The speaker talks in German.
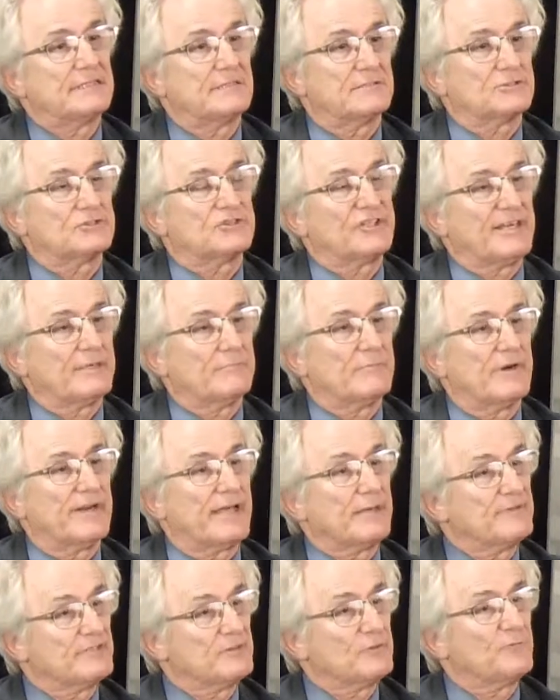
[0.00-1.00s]
dass Schimmel
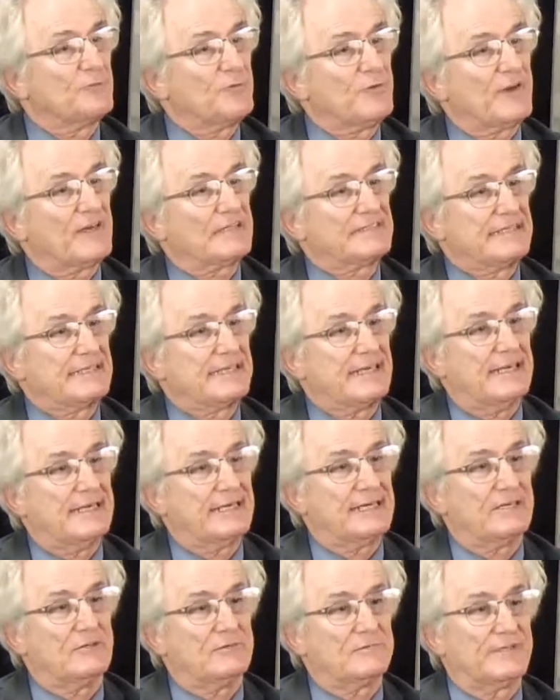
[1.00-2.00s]
eben durch
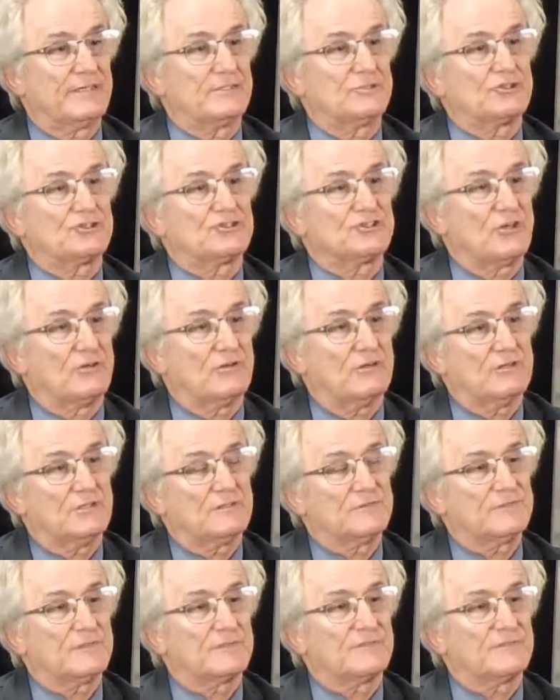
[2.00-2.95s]
Feuchtigkeit kann entstehen kann.